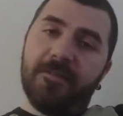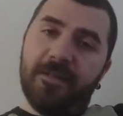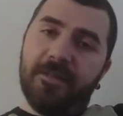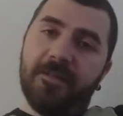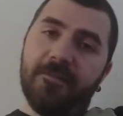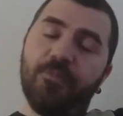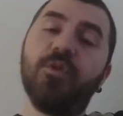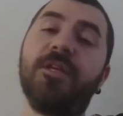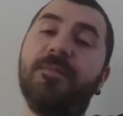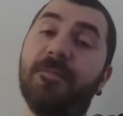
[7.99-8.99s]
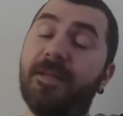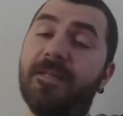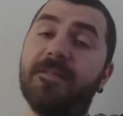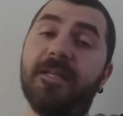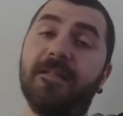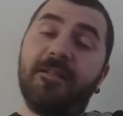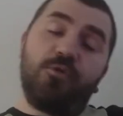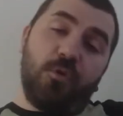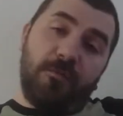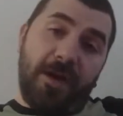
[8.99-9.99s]
E, bunları bilmenin insanlara
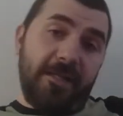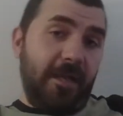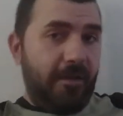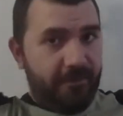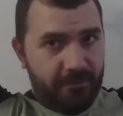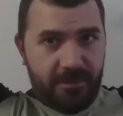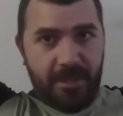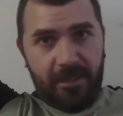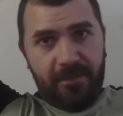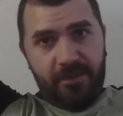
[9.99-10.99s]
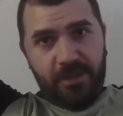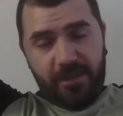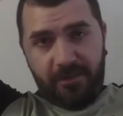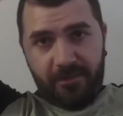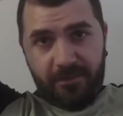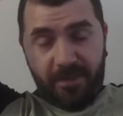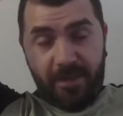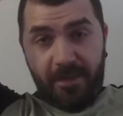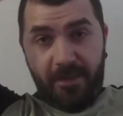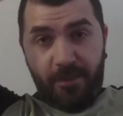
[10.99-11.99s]
çok fayda sağlayacağını e,
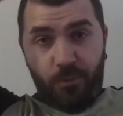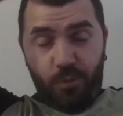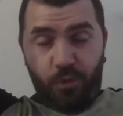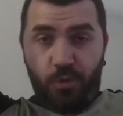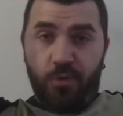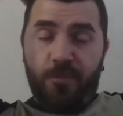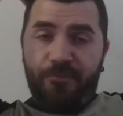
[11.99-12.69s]
düşünüyorum.